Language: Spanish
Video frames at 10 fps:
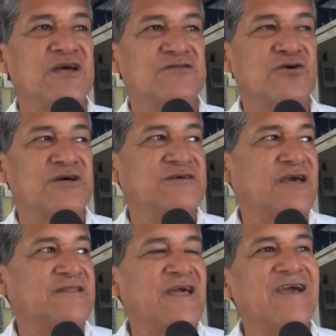directores
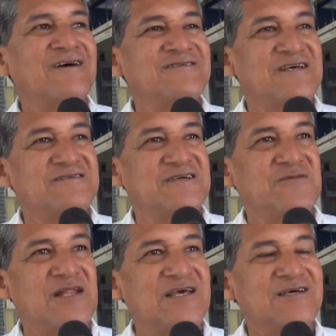que tengan
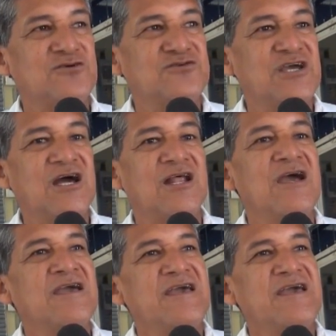sensibilidad social